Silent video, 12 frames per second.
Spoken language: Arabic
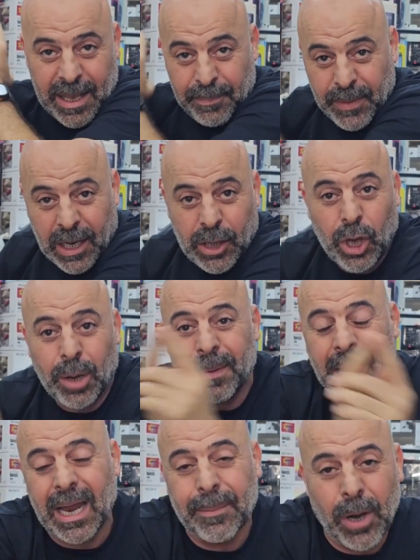من اليوم
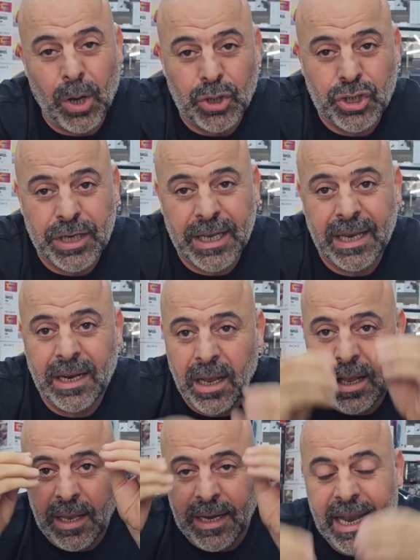ل 24
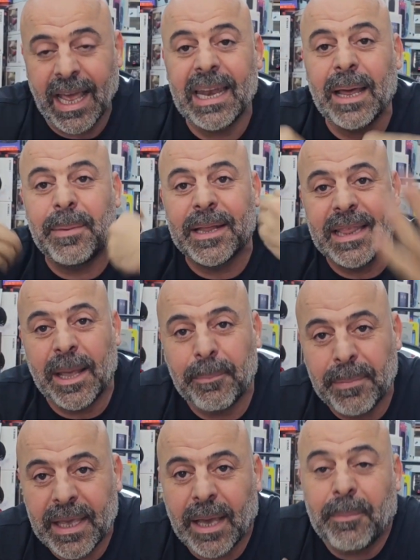نحن بدنا
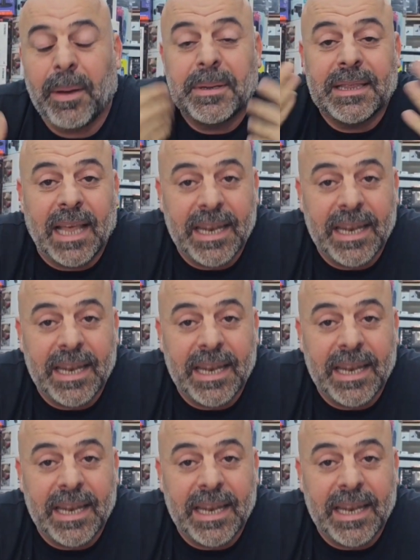نبيع ما بدنا